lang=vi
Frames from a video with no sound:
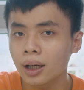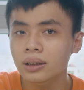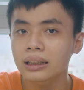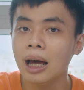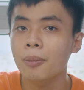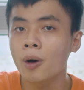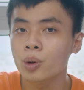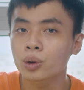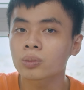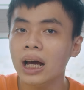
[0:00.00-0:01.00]
hết cái tập âm
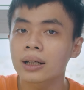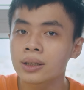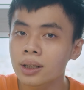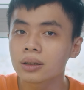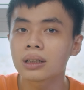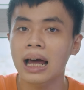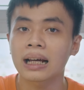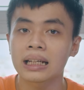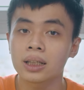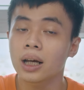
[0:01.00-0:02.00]
của chúng ta như là
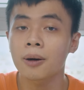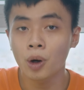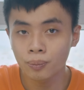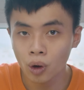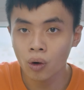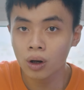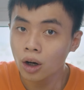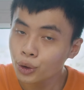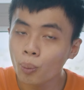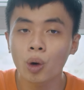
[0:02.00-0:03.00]
cái chiếc AirPods Pro
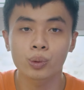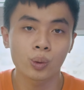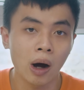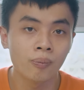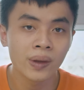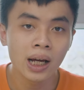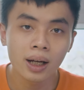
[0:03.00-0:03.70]
có chống ồn chủ động